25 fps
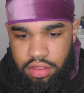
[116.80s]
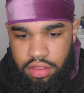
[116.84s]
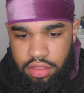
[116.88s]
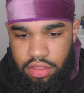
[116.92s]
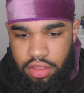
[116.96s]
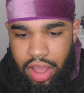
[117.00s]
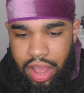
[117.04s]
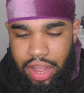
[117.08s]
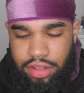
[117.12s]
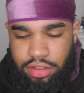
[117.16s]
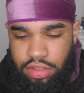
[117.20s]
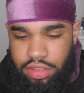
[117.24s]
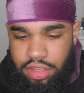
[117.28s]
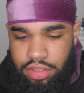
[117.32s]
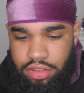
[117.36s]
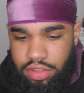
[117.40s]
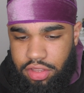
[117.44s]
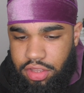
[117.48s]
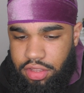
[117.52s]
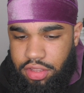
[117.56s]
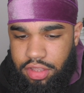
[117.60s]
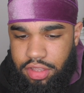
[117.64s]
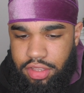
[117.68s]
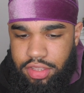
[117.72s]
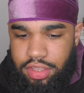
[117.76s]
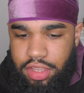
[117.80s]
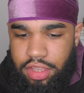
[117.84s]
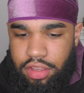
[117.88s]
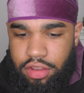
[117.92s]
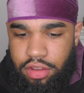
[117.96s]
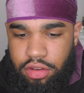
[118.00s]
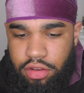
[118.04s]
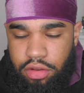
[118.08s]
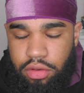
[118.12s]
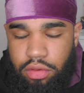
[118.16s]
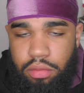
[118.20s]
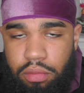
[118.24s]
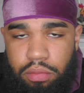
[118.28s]
Non, attendez, attendez, attendez.
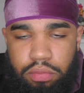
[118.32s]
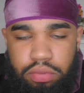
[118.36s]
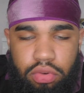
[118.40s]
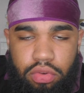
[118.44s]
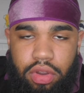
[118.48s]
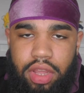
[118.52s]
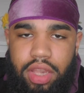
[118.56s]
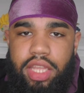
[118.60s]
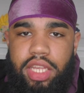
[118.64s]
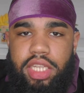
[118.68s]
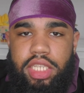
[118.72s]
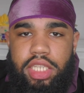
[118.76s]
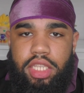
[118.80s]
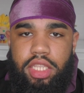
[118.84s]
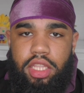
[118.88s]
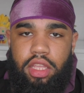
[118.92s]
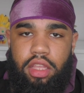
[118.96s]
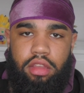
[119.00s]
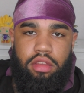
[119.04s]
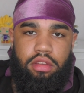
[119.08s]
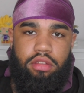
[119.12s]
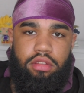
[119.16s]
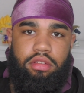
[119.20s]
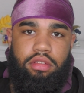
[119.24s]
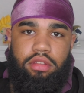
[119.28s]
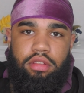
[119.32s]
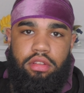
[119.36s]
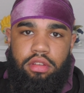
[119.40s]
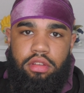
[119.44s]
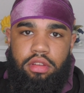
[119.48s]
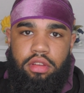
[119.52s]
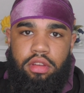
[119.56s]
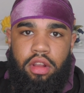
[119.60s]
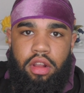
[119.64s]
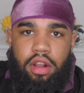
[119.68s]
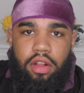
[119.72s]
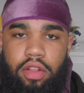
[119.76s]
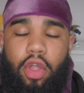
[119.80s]
Pourquoi il est excité
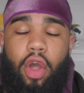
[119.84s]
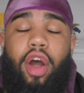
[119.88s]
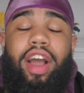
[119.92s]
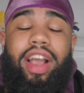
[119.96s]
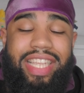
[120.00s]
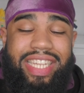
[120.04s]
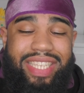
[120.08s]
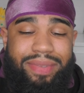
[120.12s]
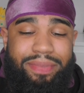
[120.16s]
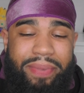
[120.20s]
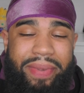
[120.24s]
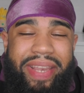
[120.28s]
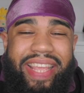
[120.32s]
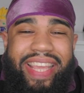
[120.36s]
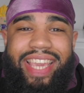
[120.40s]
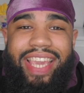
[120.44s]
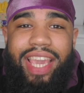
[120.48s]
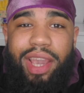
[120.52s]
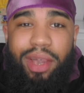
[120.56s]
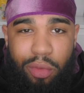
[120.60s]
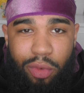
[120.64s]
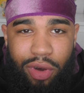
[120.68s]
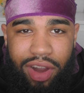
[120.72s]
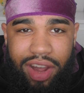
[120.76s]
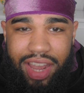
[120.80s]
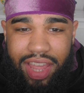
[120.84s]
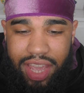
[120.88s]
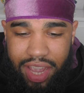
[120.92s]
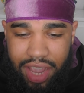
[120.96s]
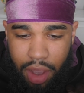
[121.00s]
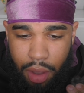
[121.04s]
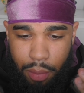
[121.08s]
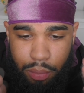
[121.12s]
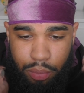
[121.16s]
Non, expliquez-moi les gars,